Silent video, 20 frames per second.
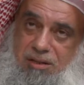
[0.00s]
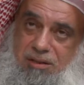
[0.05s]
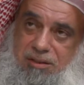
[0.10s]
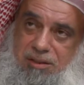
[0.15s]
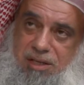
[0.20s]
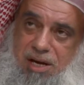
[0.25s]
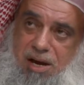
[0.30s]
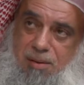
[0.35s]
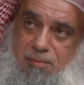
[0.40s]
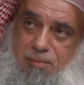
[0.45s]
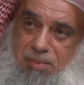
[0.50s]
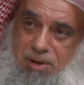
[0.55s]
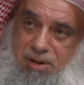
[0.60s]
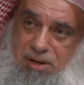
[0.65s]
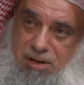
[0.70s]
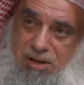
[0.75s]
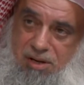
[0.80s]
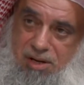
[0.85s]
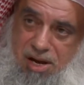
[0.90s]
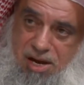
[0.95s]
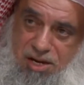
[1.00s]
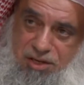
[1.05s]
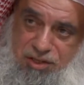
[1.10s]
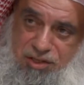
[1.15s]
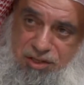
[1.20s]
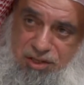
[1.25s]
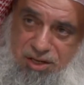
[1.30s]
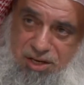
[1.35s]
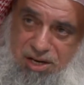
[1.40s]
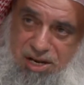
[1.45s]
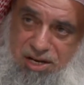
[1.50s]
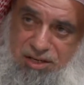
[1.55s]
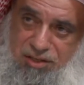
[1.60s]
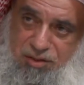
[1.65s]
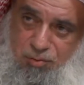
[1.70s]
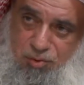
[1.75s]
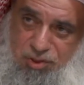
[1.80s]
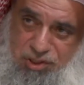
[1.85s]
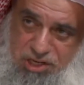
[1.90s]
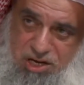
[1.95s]
يتحمل الحج الحج
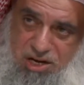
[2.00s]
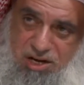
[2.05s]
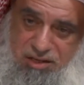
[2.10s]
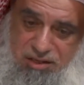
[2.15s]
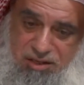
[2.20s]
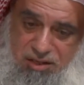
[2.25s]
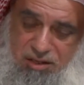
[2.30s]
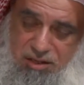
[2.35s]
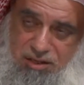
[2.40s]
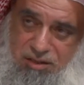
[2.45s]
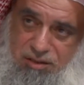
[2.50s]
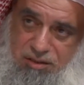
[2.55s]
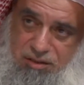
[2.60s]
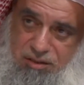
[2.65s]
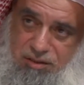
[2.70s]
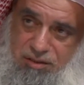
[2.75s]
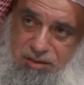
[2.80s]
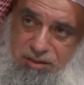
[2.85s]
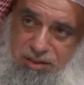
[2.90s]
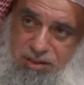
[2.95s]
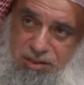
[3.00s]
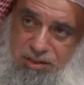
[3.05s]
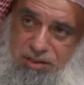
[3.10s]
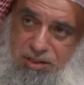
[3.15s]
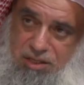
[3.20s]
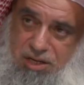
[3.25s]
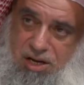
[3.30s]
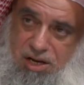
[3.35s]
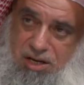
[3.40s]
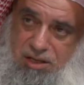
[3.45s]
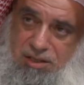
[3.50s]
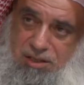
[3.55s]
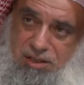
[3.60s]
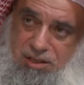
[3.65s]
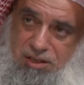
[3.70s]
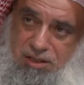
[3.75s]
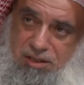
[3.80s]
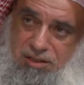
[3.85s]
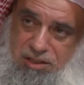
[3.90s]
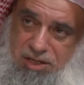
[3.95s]
هو جهاد جهاد
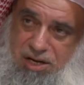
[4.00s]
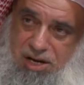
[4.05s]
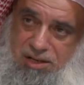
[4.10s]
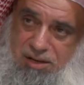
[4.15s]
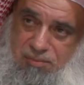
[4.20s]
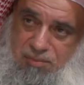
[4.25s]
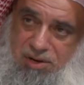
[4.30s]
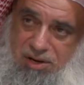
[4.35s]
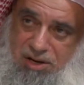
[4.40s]
جهاد المرة